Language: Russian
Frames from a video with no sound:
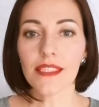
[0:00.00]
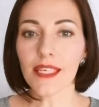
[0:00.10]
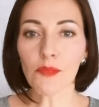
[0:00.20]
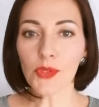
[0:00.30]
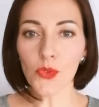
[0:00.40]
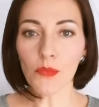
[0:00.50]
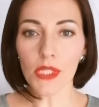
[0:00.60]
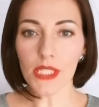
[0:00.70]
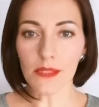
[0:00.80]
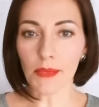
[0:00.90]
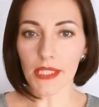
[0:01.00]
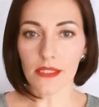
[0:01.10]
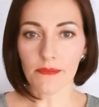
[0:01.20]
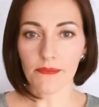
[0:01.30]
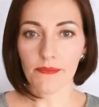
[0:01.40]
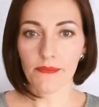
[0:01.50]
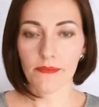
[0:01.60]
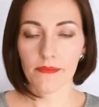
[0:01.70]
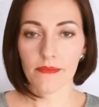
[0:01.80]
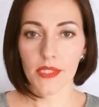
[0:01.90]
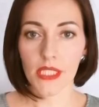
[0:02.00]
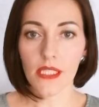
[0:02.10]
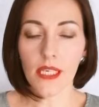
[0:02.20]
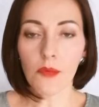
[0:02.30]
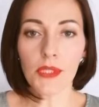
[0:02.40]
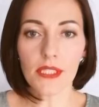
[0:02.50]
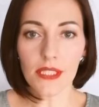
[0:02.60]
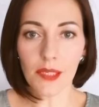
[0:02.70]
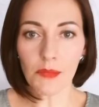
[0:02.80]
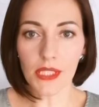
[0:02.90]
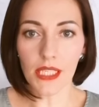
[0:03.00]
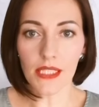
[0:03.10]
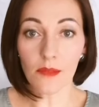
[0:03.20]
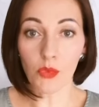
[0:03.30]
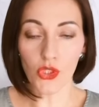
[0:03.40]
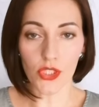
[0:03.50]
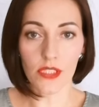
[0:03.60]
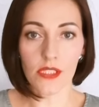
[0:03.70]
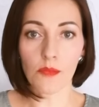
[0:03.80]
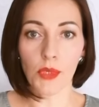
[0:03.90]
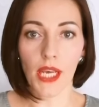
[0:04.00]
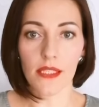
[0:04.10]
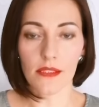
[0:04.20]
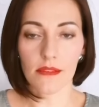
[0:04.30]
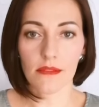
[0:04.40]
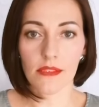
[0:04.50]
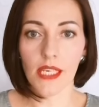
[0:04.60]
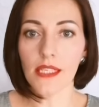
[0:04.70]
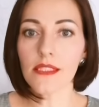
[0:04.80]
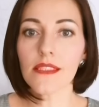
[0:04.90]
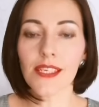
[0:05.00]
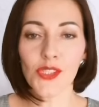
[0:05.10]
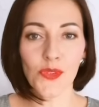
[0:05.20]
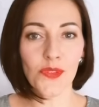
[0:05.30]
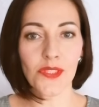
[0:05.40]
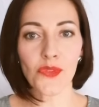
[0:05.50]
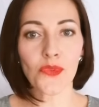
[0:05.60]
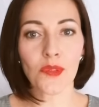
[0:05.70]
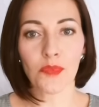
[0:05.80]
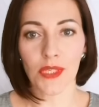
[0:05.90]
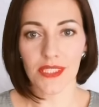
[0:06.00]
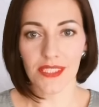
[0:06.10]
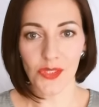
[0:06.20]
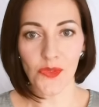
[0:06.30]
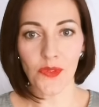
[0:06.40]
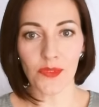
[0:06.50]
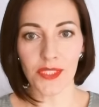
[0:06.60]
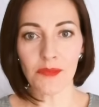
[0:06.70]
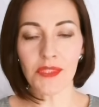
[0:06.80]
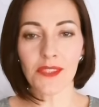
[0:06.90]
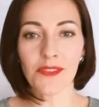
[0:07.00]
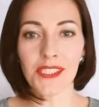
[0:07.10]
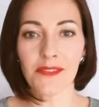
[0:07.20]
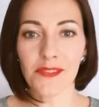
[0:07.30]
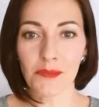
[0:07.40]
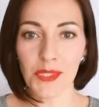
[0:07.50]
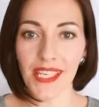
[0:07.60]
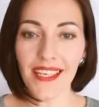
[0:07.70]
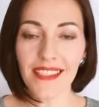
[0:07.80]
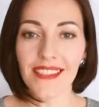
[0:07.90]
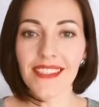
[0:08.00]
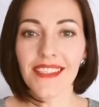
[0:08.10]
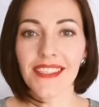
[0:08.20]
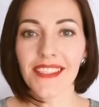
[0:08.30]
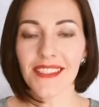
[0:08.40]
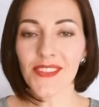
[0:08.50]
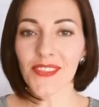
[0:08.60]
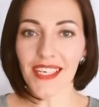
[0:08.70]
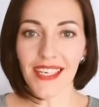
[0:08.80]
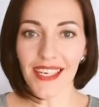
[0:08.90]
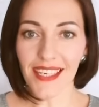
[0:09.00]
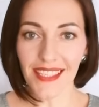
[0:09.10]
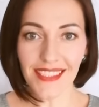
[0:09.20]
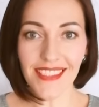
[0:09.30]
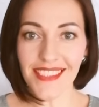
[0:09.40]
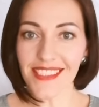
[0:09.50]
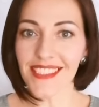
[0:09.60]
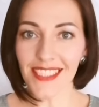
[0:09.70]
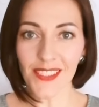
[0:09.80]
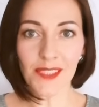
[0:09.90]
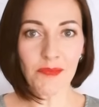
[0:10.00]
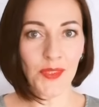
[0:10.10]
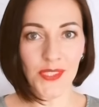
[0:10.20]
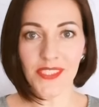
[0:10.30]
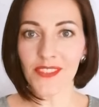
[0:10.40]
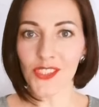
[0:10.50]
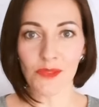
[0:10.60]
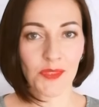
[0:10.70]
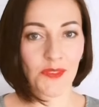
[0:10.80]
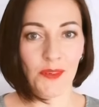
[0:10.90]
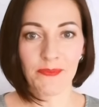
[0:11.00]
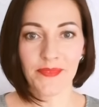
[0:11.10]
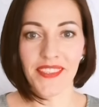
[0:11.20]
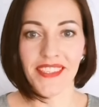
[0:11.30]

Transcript: и я подумала о смерти. И я поняла, меня это больше не цепляет. Я не знаю, что за чудо произошло вот именно в этом вебинаре, но Анна сделала просто волшебство.